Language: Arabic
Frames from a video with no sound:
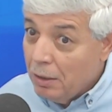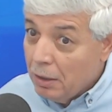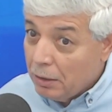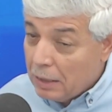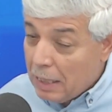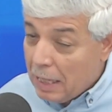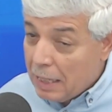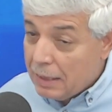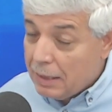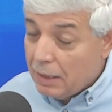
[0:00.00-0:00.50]

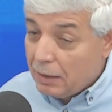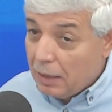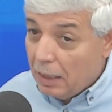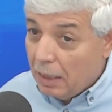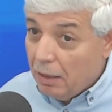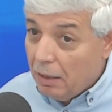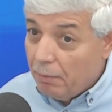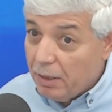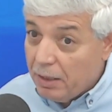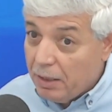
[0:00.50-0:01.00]
تعثرت
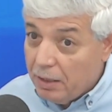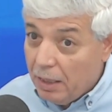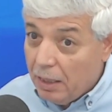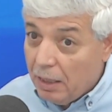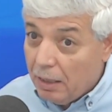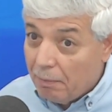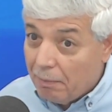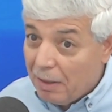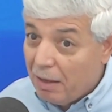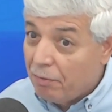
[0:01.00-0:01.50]
على
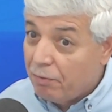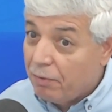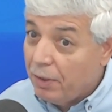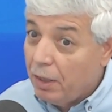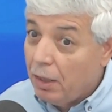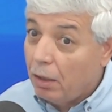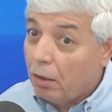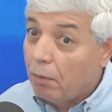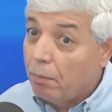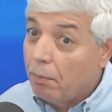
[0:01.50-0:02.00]
ميدانها مع
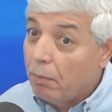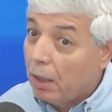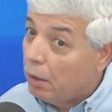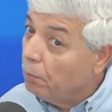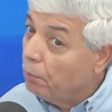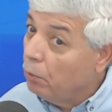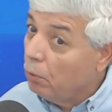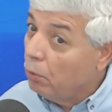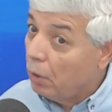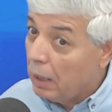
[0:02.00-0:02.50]
فريق
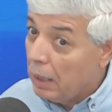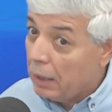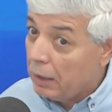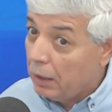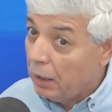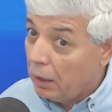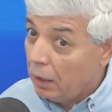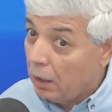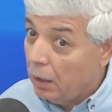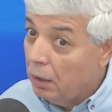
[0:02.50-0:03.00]
مغمور
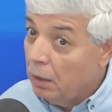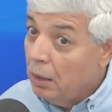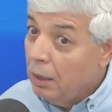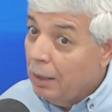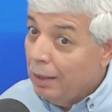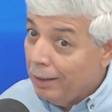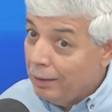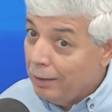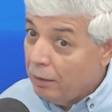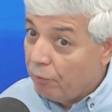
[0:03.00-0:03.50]
الحقيقه
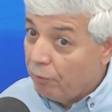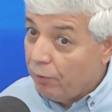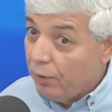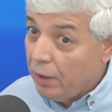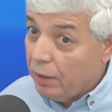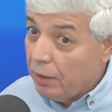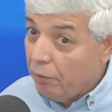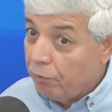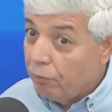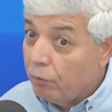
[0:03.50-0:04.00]
هدف
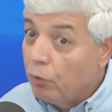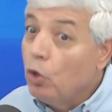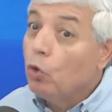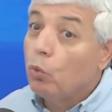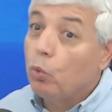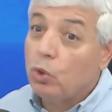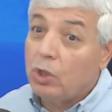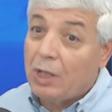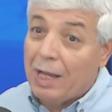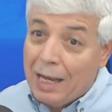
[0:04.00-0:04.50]
لهدف
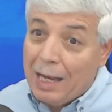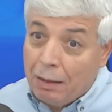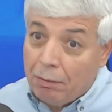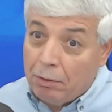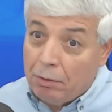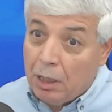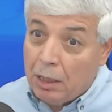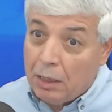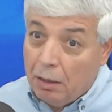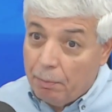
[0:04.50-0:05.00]

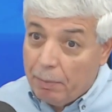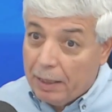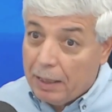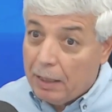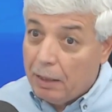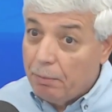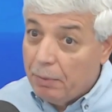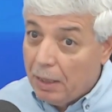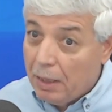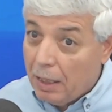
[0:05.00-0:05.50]
وتعادلت
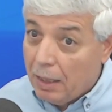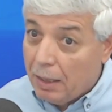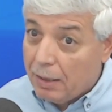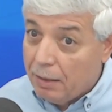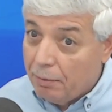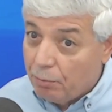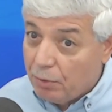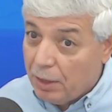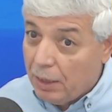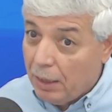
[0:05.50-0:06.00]
لبرا من ارض
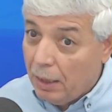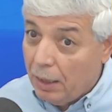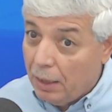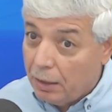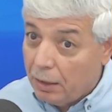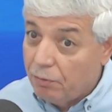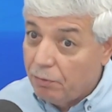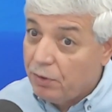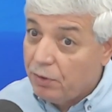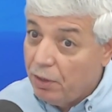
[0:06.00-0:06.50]
نتاعها
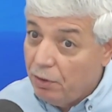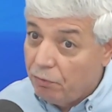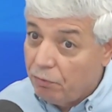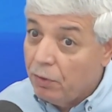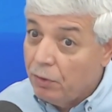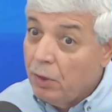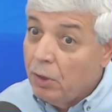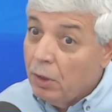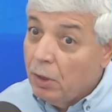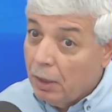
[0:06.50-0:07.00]
كيف كيف
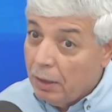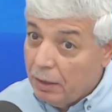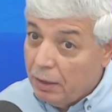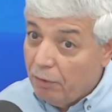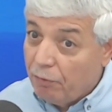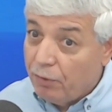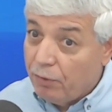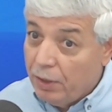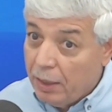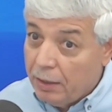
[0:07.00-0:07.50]

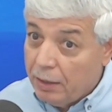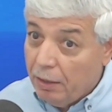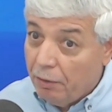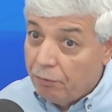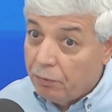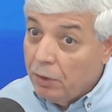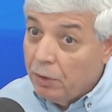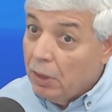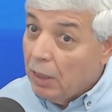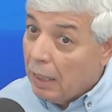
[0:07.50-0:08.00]
هدف
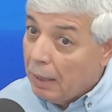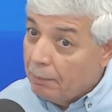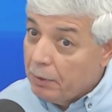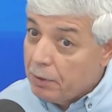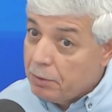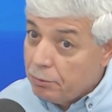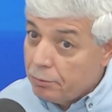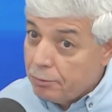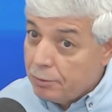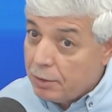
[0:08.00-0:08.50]
لهدف عملت
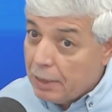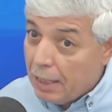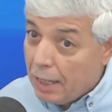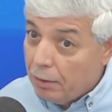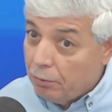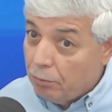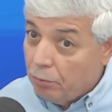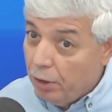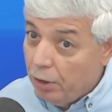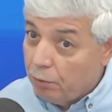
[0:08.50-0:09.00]
زوز
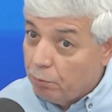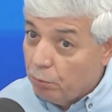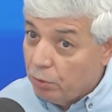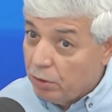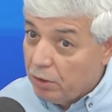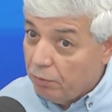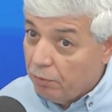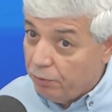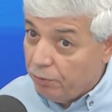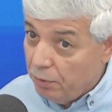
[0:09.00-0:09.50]
تعادلات
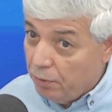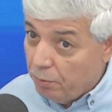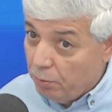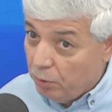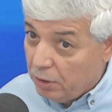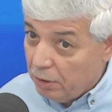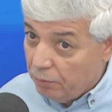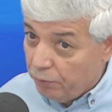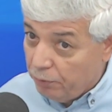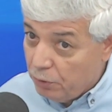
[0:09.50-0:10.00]

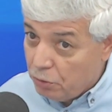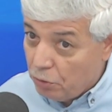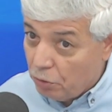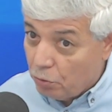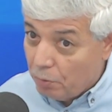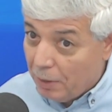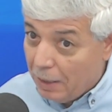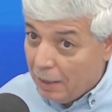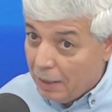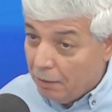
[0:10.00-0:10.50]
في في
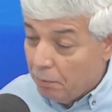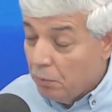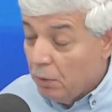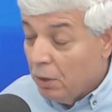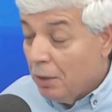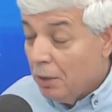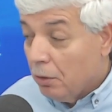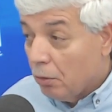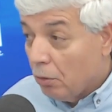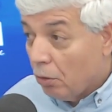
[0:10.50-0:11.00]
جرته بعضهم
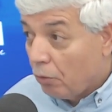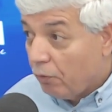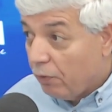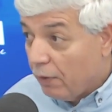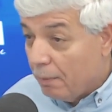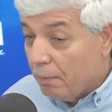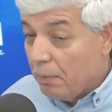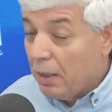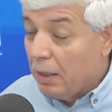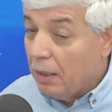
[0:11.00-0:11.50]
دونك
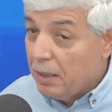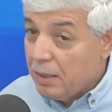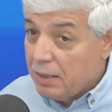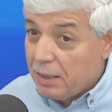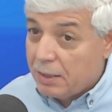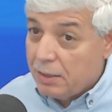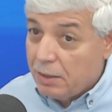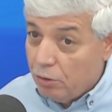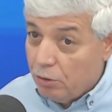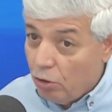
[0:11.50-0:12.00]
فما لي
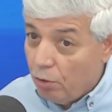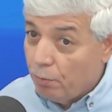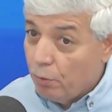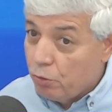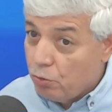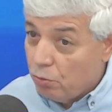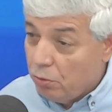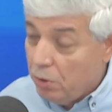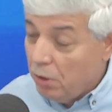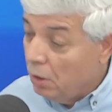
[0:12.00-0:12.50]
زاكسيدون
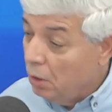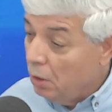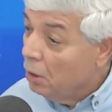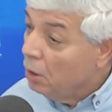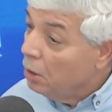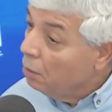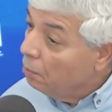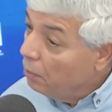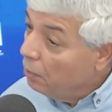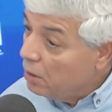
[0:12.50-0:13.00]
موجودين
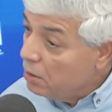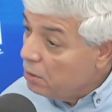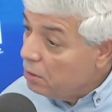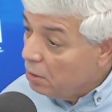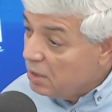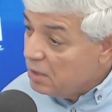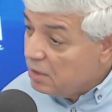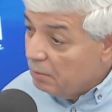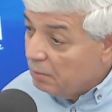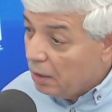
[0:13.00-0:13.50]
ما
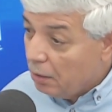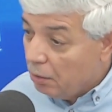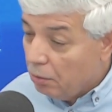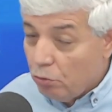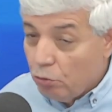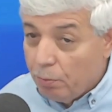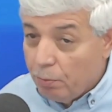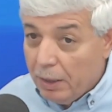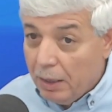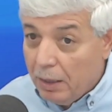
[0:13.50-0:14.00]
لازمنا
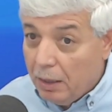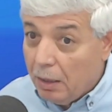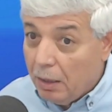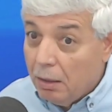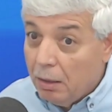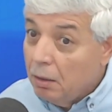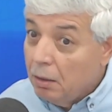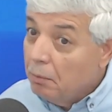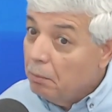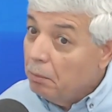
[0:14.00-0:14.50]
نردوا بالنا
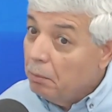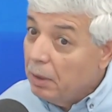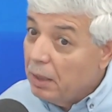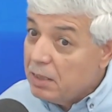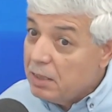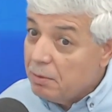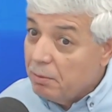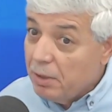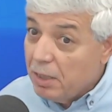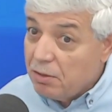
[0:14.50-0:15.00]
ما
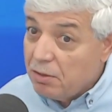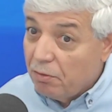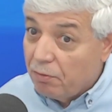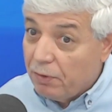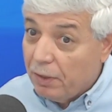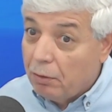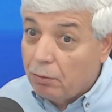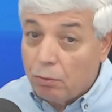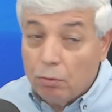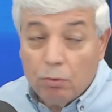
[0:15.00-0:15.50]
يلزمناش
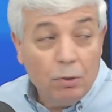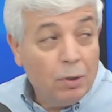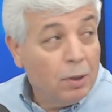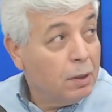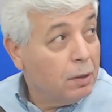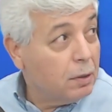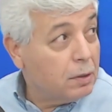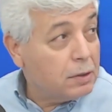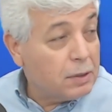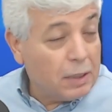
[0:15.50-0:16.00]
نفلتكوا
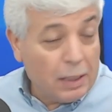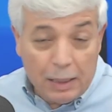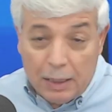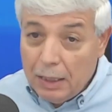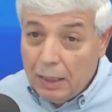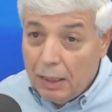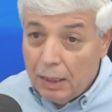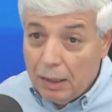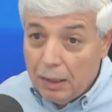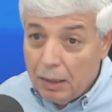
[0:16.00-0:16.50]

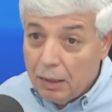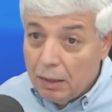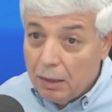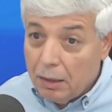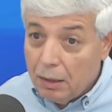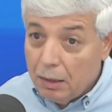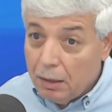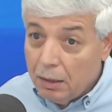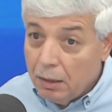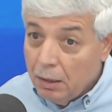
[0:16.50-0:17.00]
صحيح
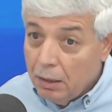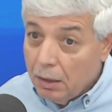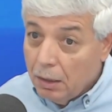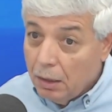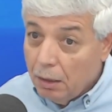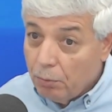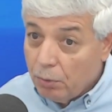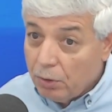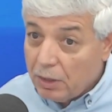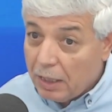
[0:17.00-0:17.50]
آه،
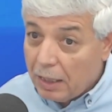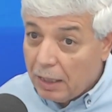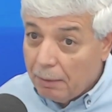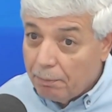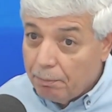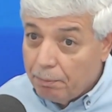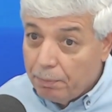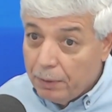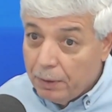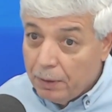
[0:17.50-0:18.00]

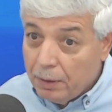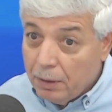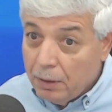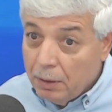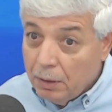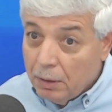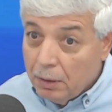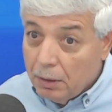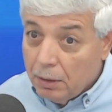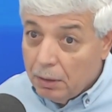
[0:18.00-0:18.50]
المنتخب آه،
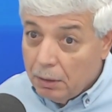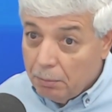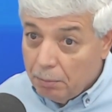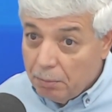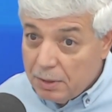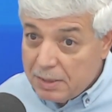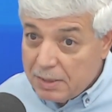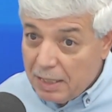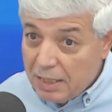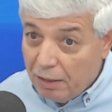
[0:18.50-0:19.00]
آه،
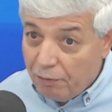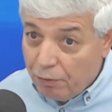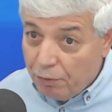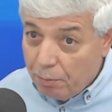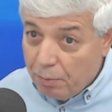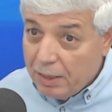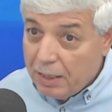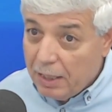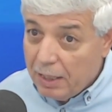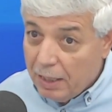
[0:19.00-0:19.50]
مازال في
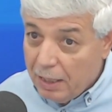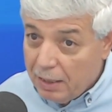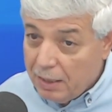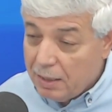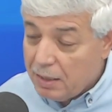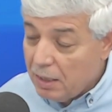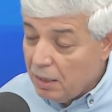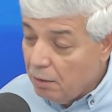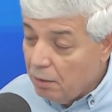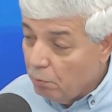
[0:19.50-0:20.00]
البدايه هذه
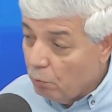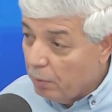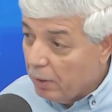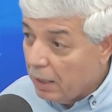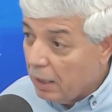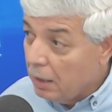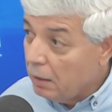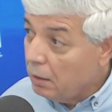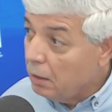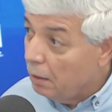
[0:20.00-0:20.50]
الثاني
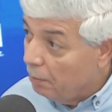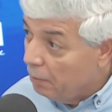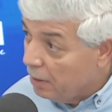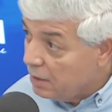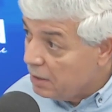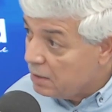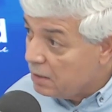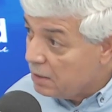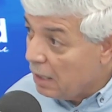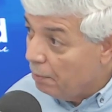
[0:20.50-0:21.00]
مباراه
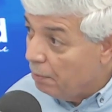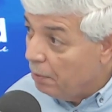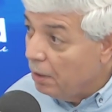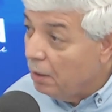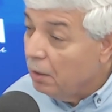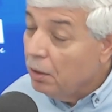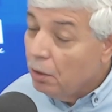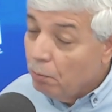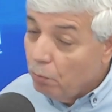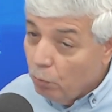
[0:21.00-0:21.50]
اما صعبي
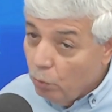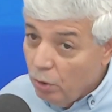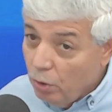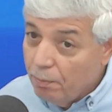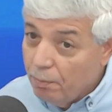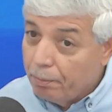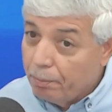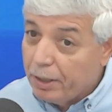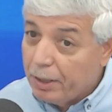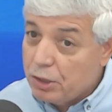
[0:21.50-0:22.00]

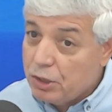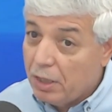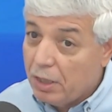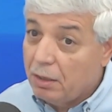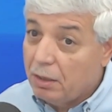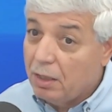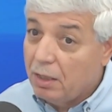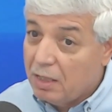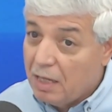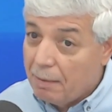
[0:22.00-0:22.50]
مهم برشا
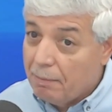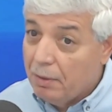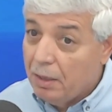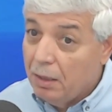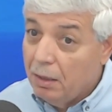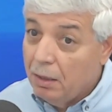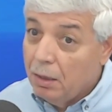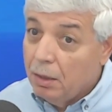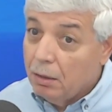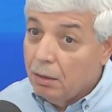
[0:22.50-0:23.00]
كي
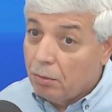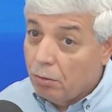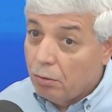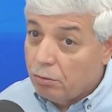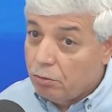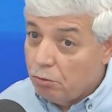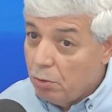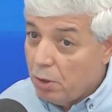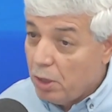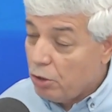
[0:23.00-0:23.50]
تعمل كون
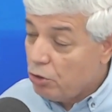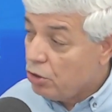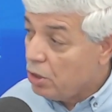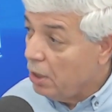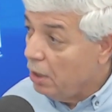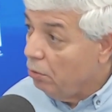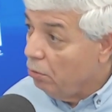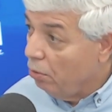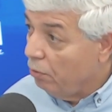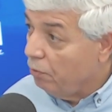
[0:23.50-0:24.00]
تو
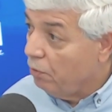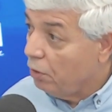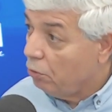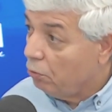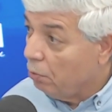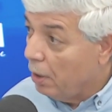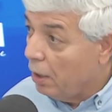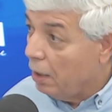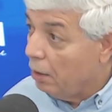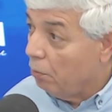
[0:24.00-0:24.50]
انشين دو
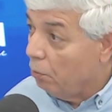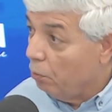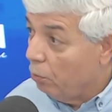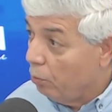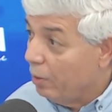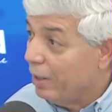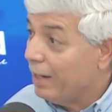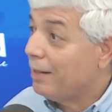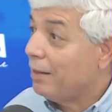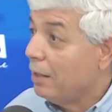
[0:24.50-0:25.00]
فيكتوار
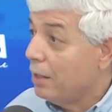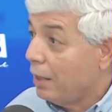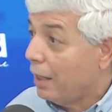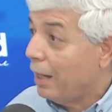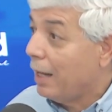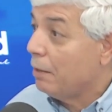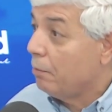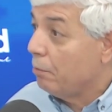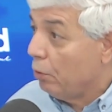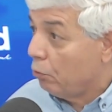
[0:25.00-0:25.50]
المباراة
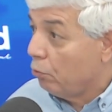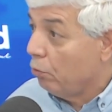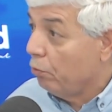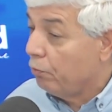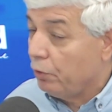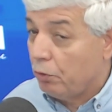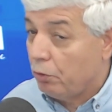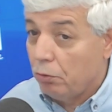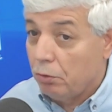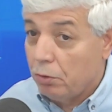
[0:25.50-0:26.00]
القادمة تكون
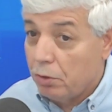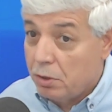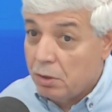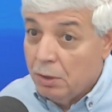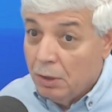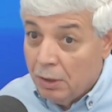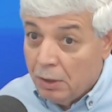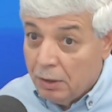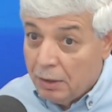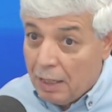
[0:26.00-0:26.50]
في تونس
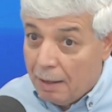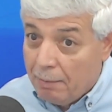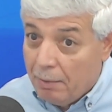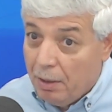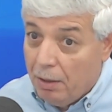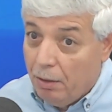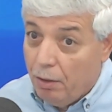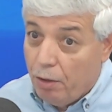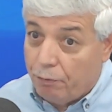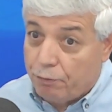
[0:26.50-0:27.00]

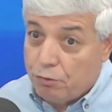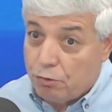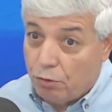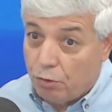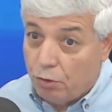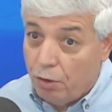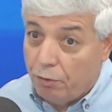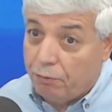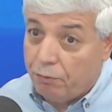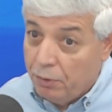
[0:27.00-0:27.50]
تعمل 9 سور
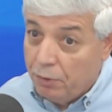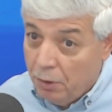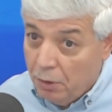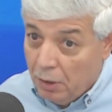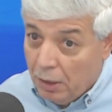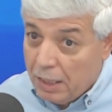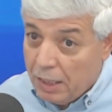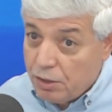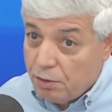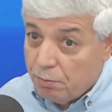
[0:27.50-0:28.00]
9
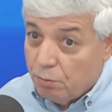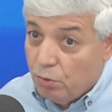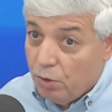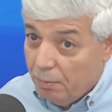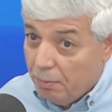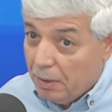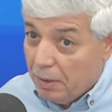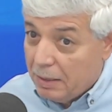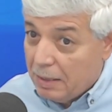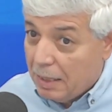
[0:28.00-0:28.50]
حاجة
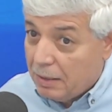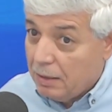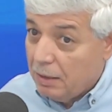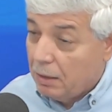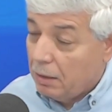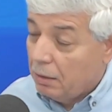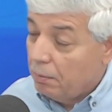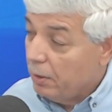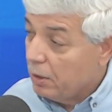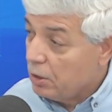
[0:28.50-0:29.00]
مهمة
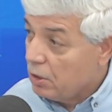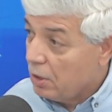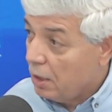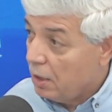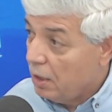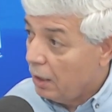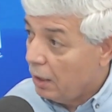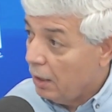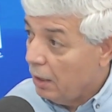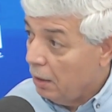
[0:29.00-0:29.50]
تعطيك برشا
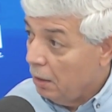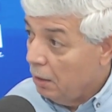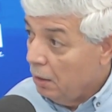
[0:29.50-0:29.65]
ثقة